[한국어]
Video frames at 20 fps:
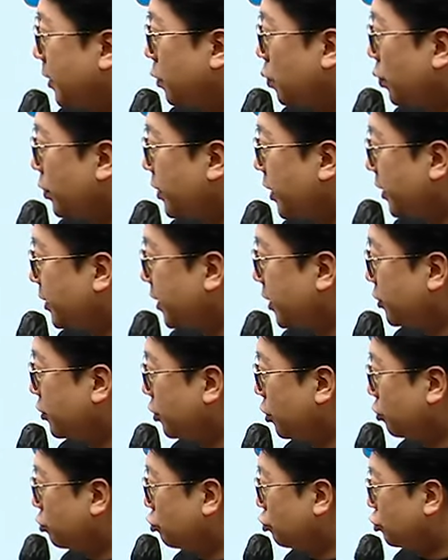도사가 짜는
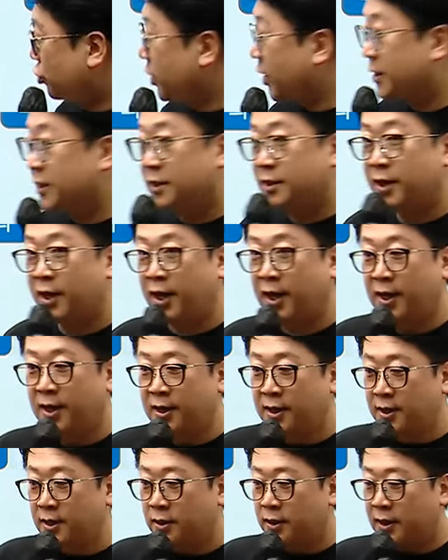경우는 두 가지인데
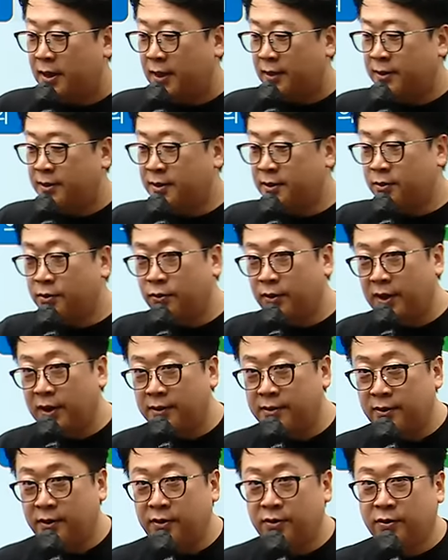같은
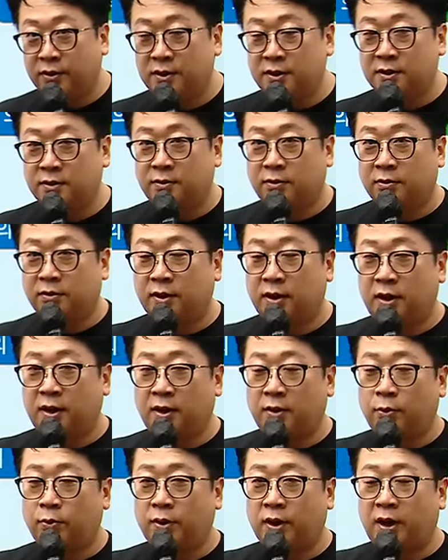도에서 이루어지는
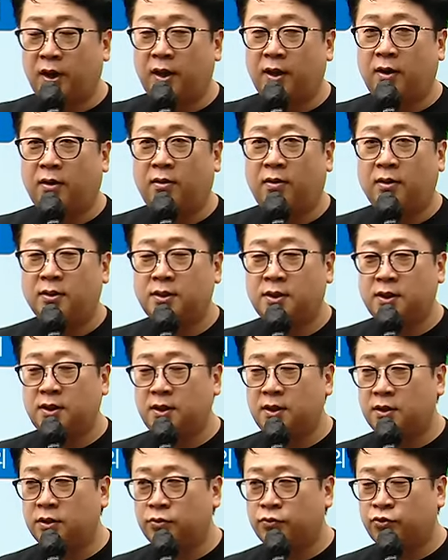건데 이게 어,
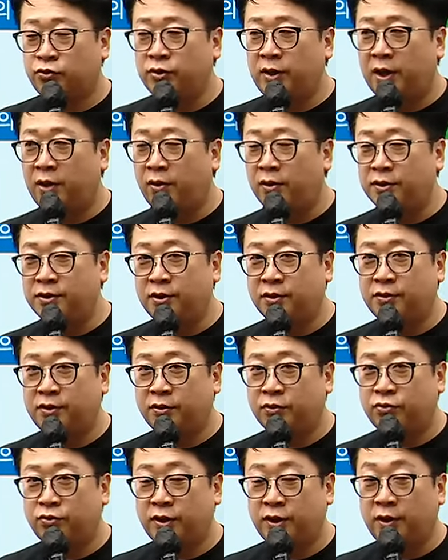시 군에
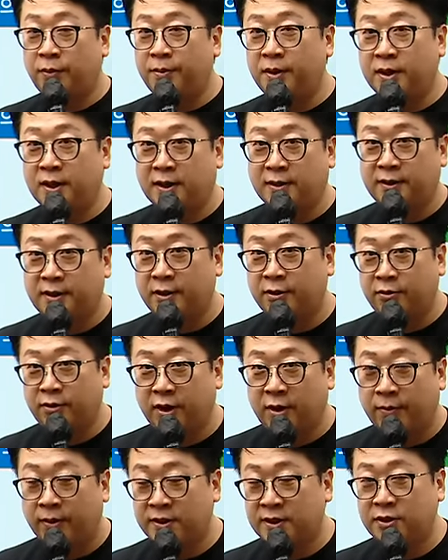걸쳐서 둘이 협의가 안 된
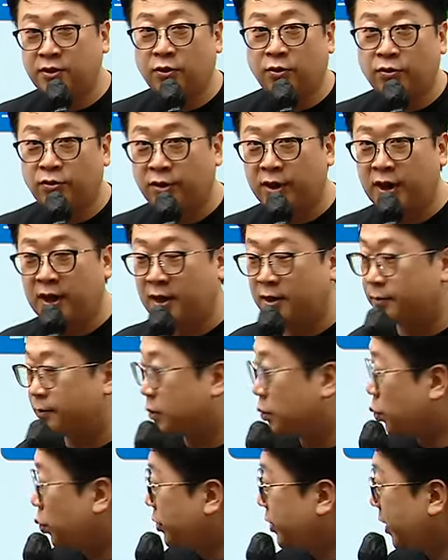거야 시끄러운 거야
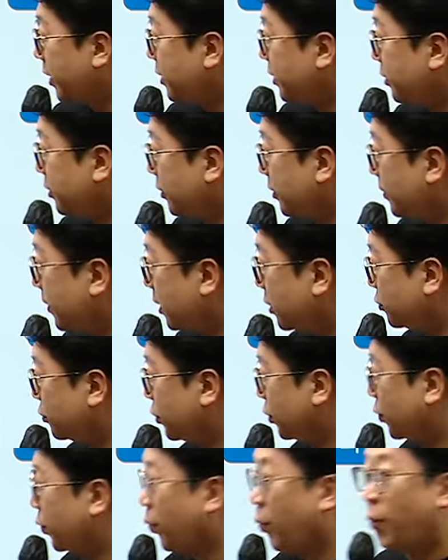그럼 도사가 직접 위반할
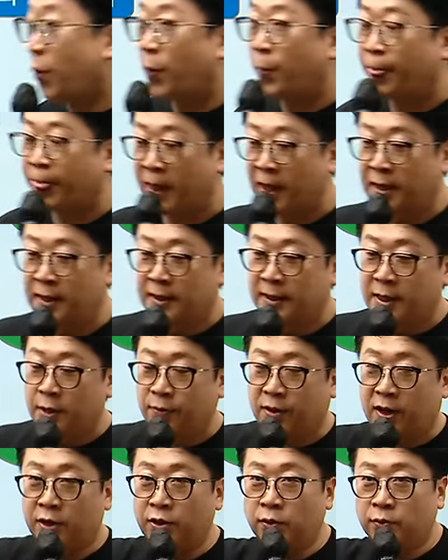수도 있고
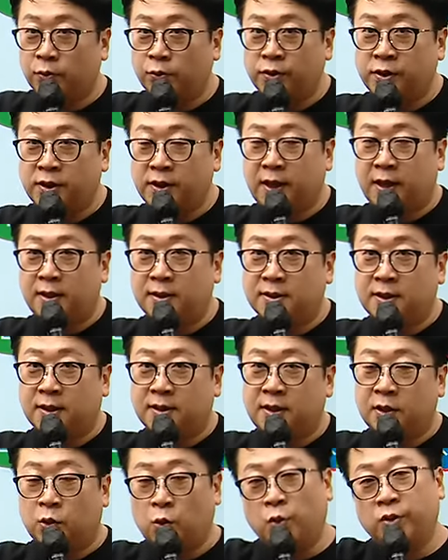광역도시계획을 짤
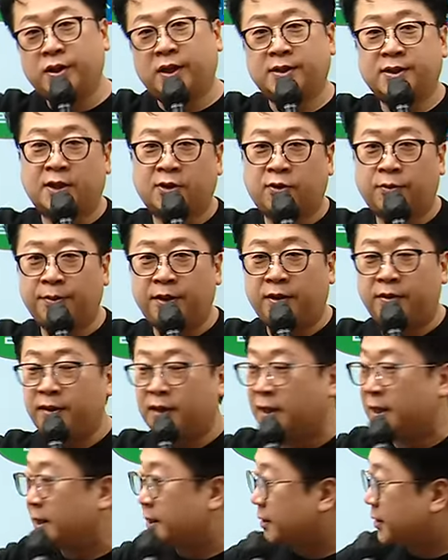때도사가짠 거면
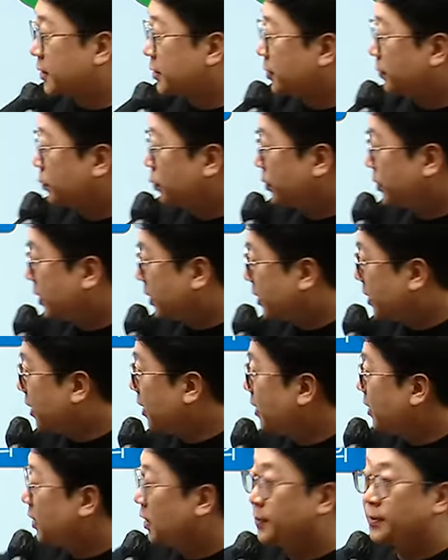직접
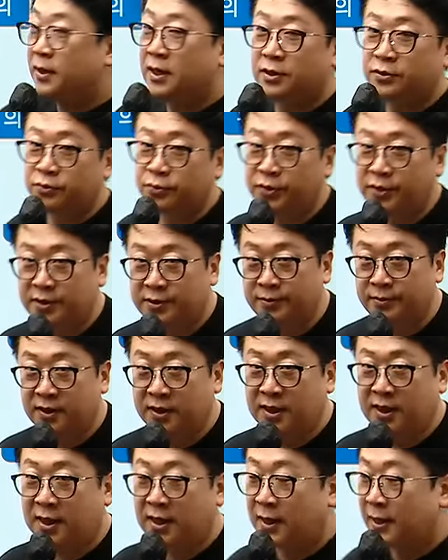도사가 위반할 수도
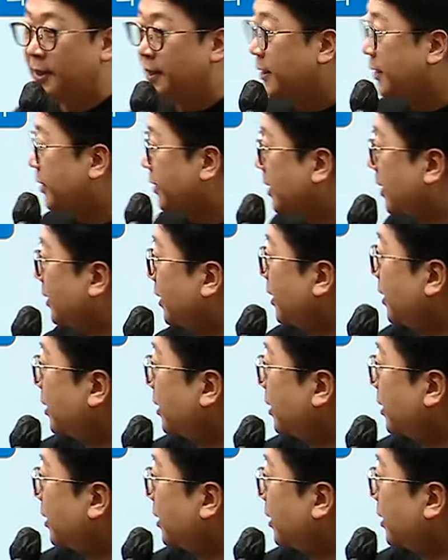있습니다. 단